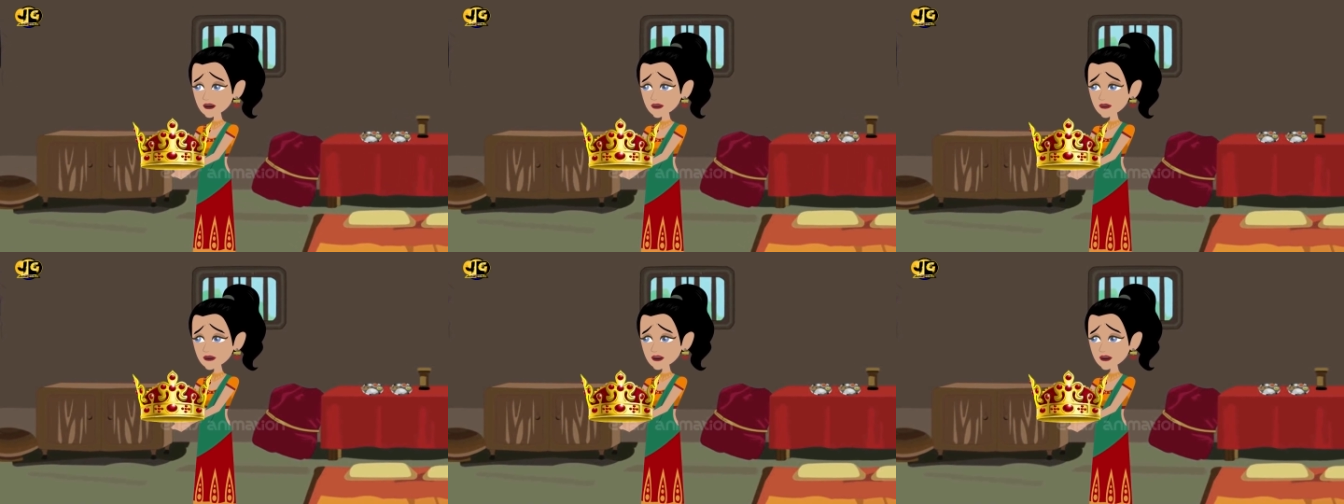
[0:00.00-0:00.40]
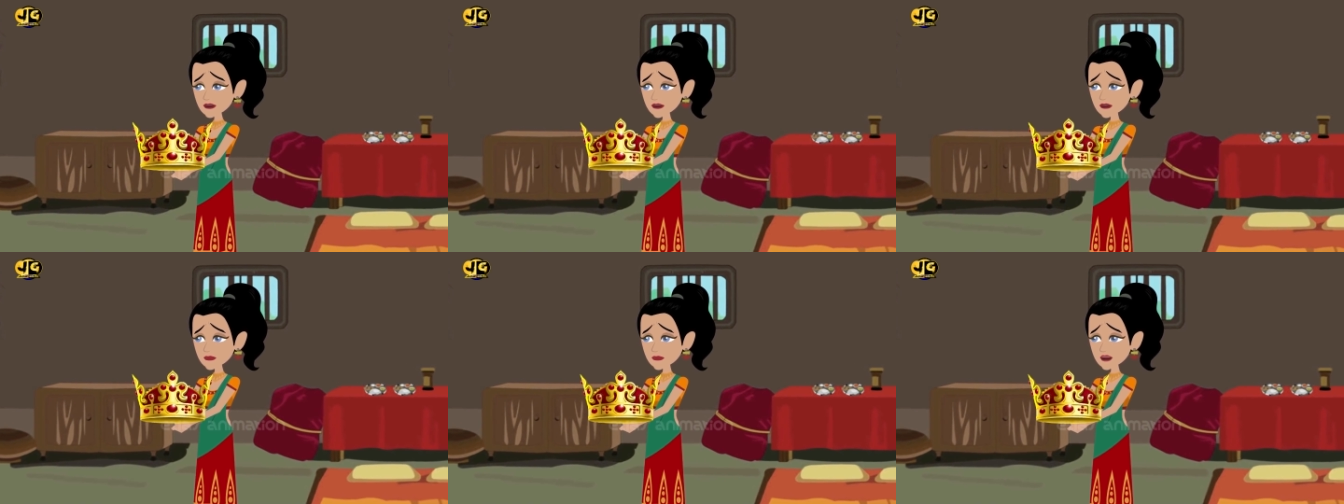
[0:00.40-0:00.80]
তুমি
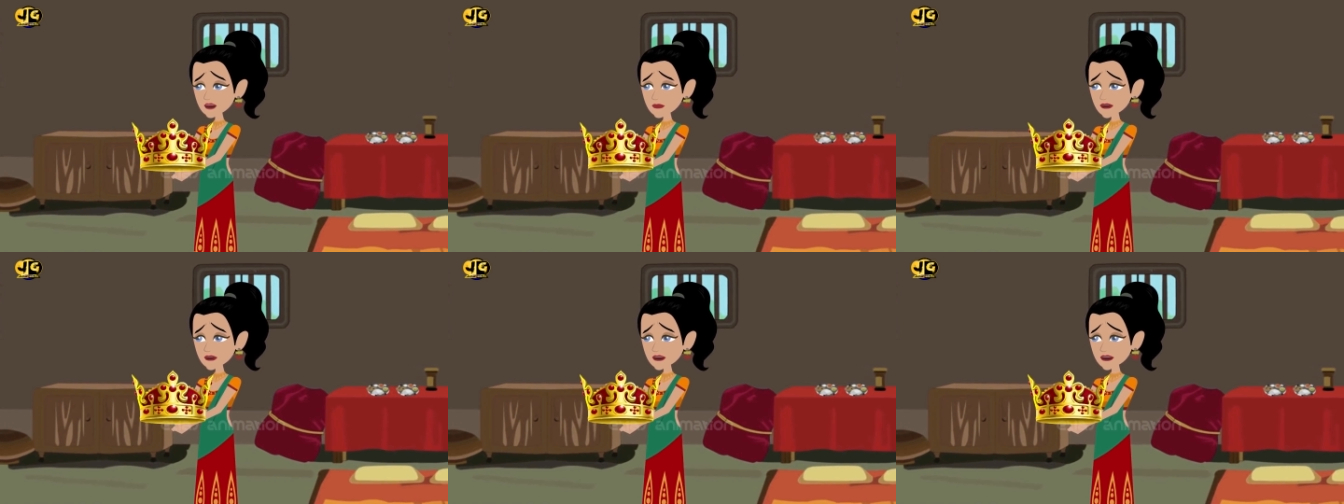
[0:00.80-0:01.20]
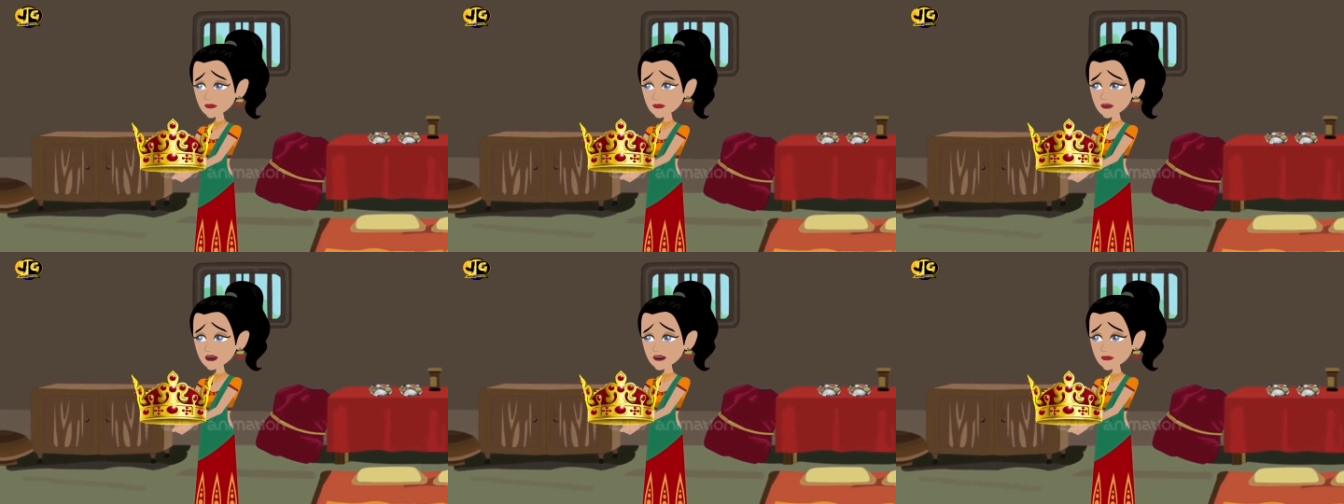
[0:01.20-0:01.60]
আমাকে তেমন
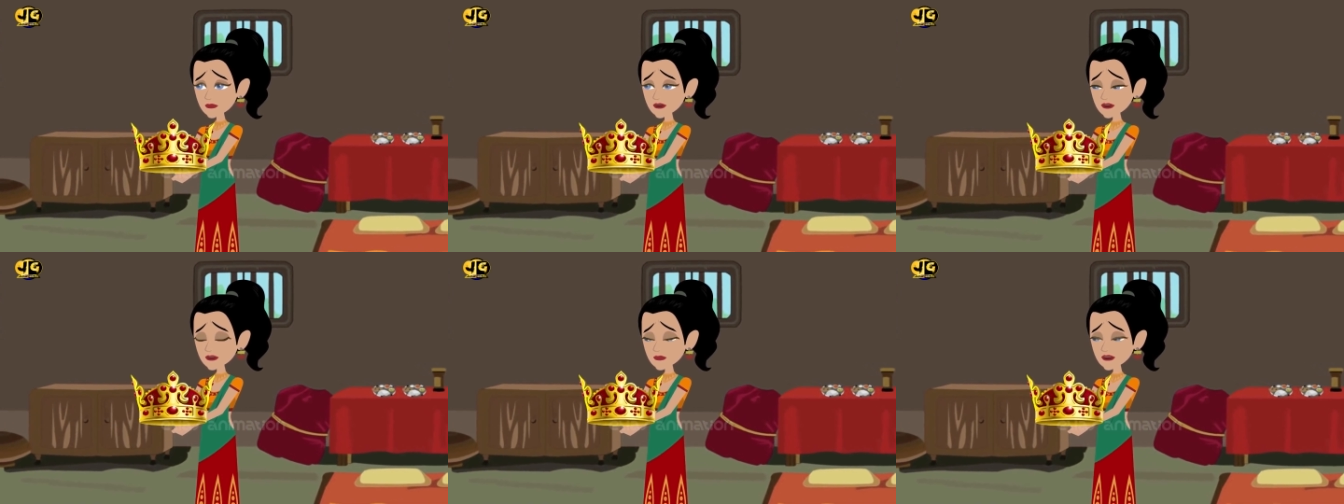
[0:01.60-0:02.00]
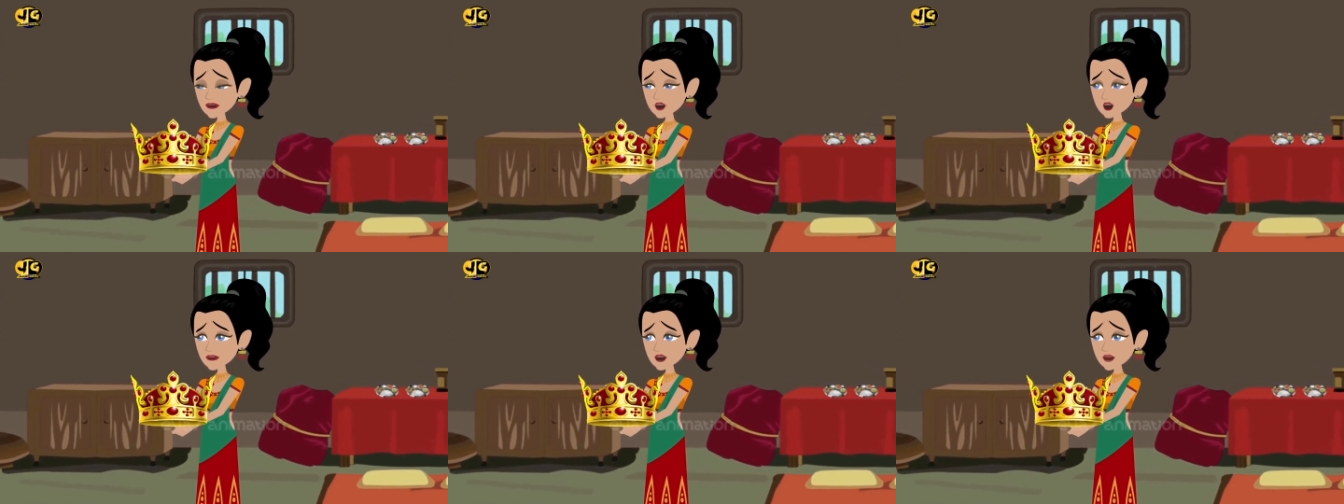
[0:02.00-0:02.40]
দেখতে একটি
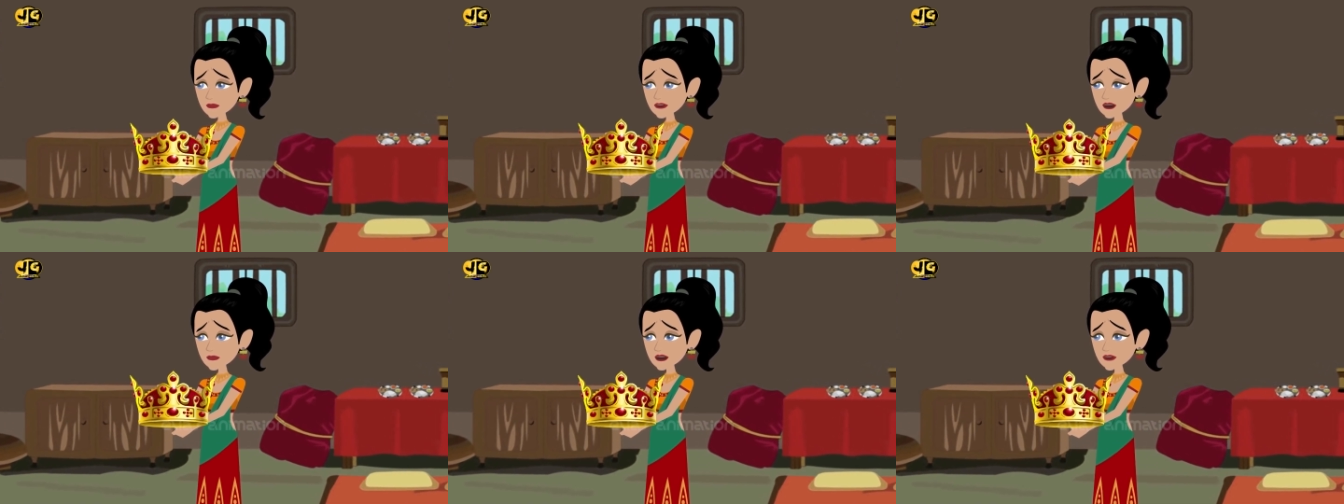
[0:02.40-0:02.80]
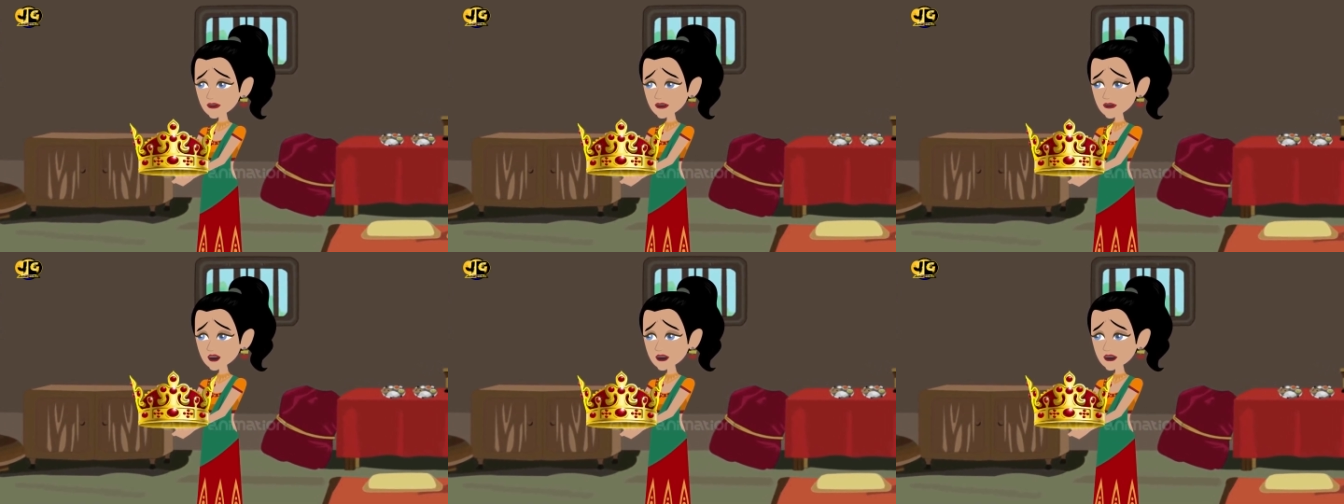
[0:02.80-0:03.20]
কুকুরের বাচ্চা
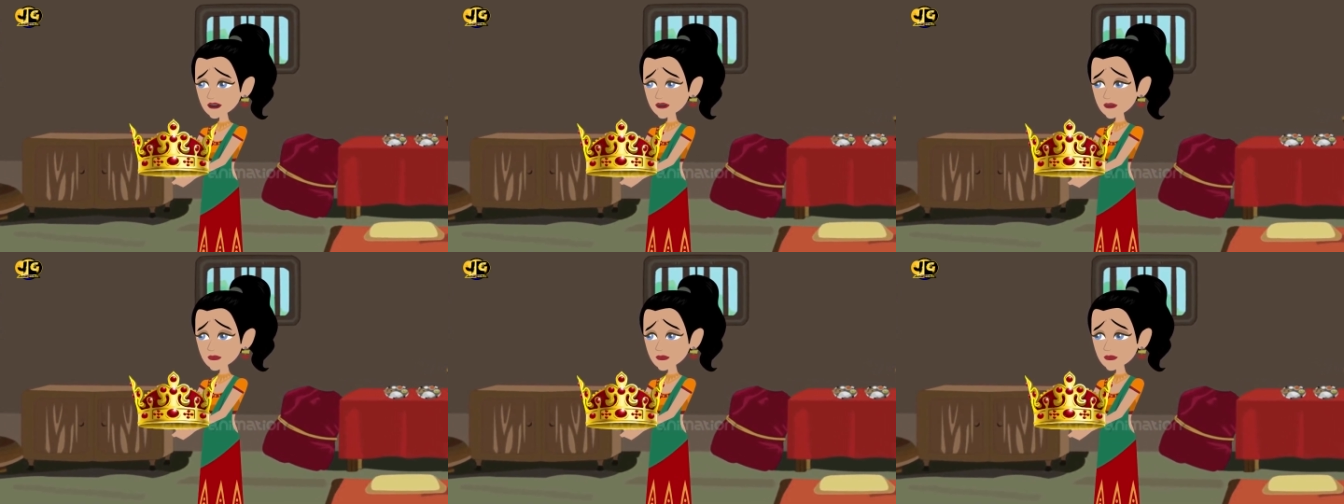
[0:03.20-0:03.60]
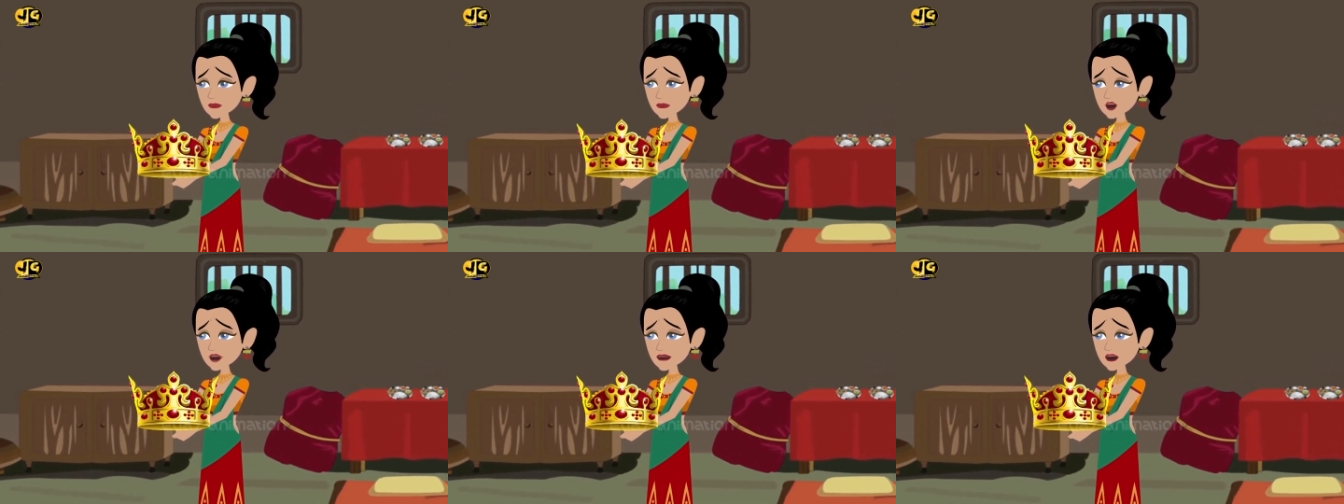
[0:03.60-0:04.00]
এনে দাও
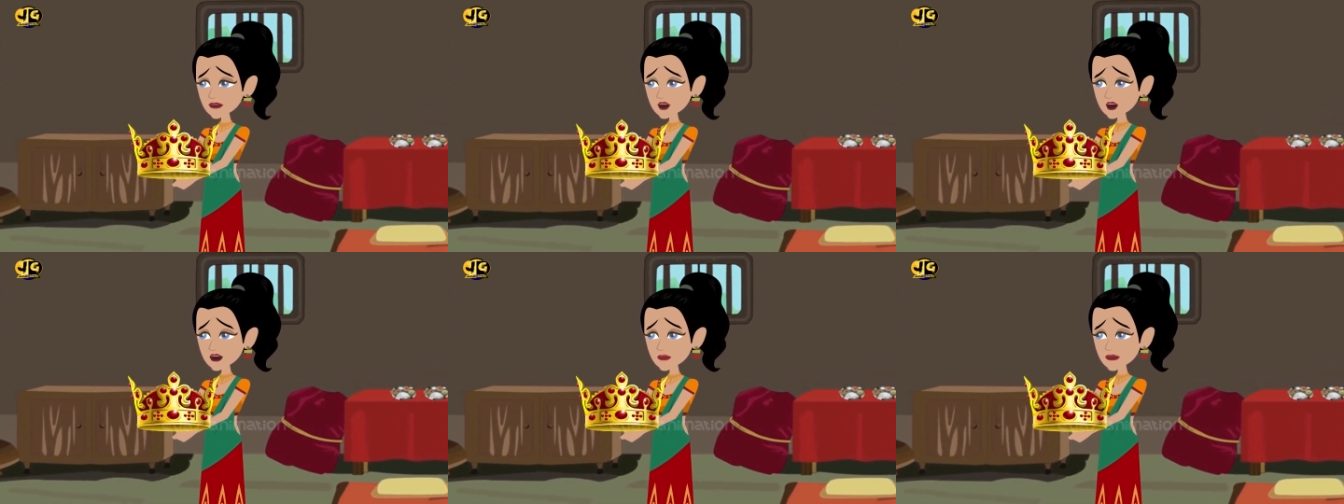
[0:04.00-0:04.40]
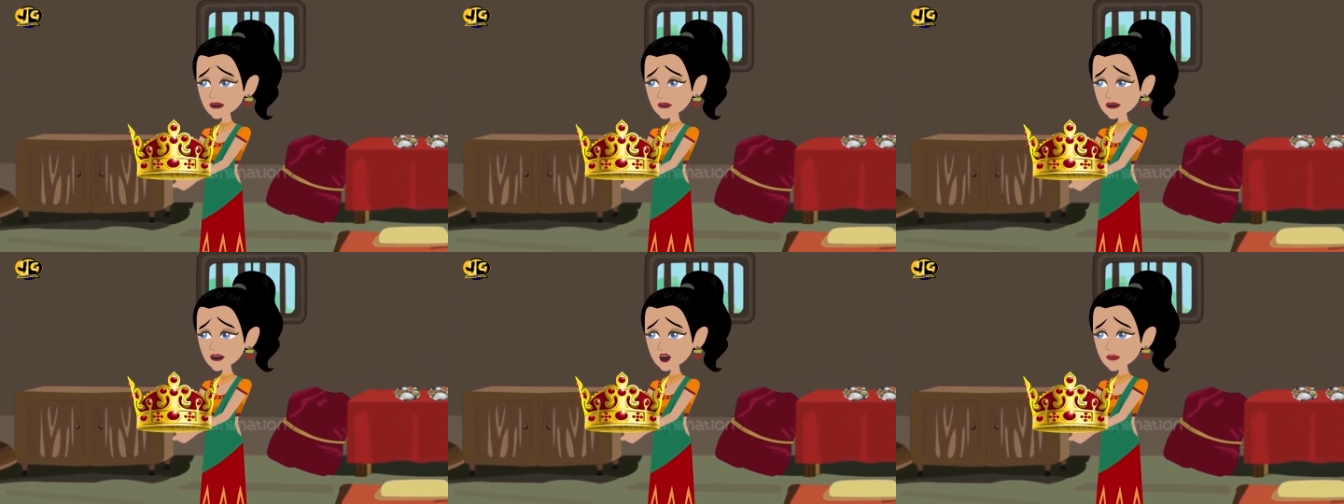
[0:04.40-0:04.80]
যেমনটা
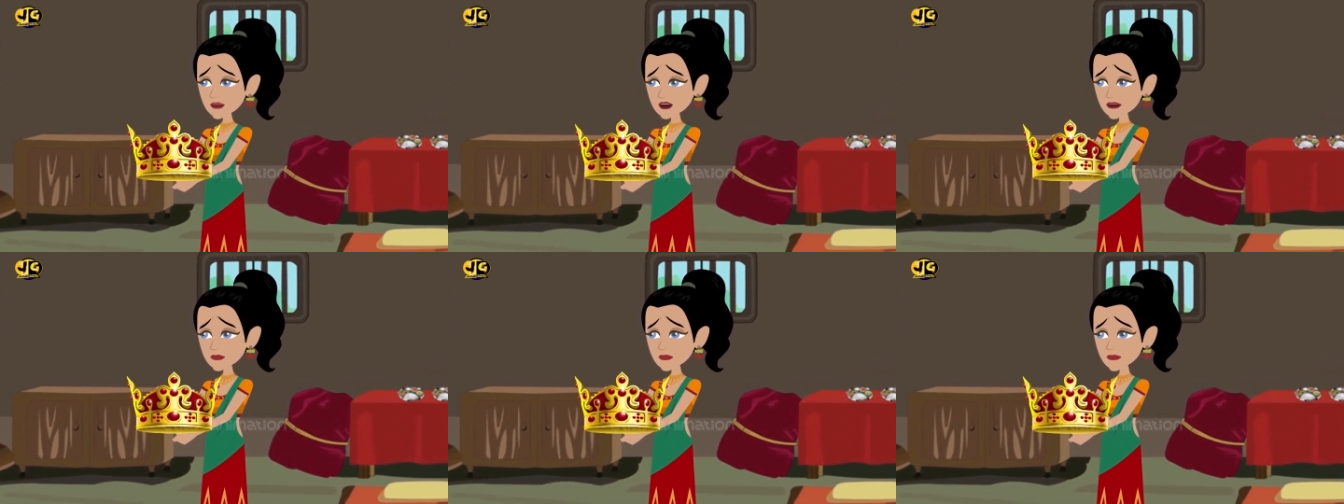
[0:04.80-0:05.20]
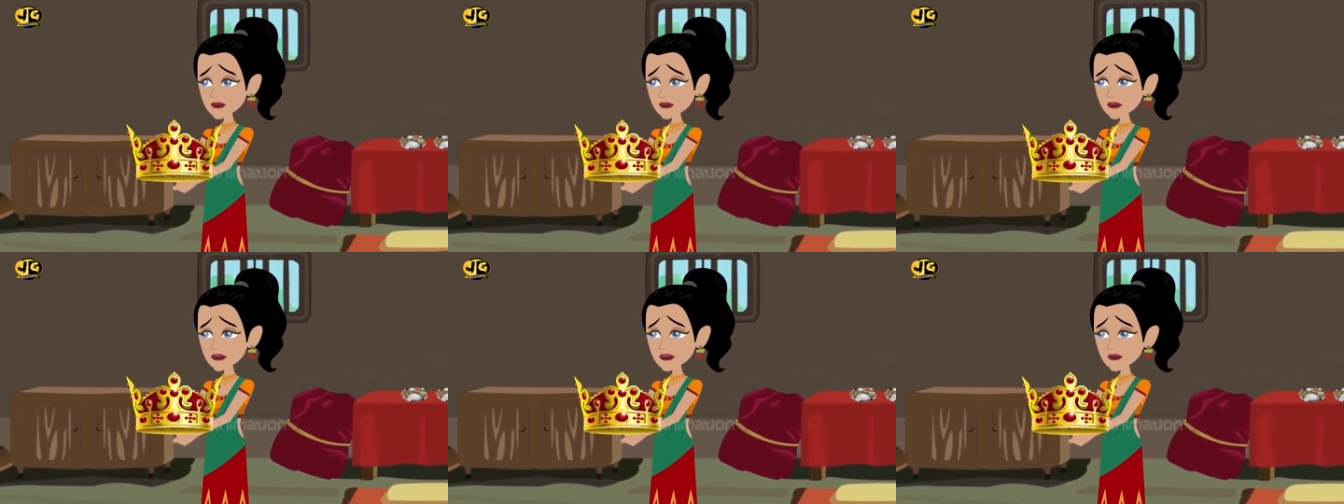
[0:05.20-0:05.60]
সিন্ড্রেলা পরি
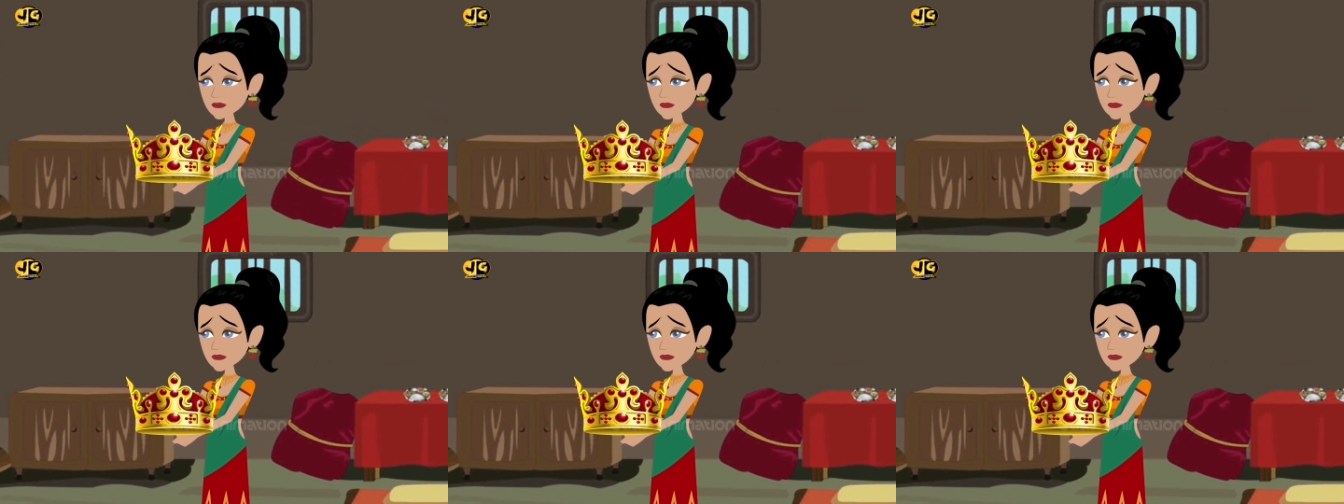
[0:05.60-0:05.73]
ছিল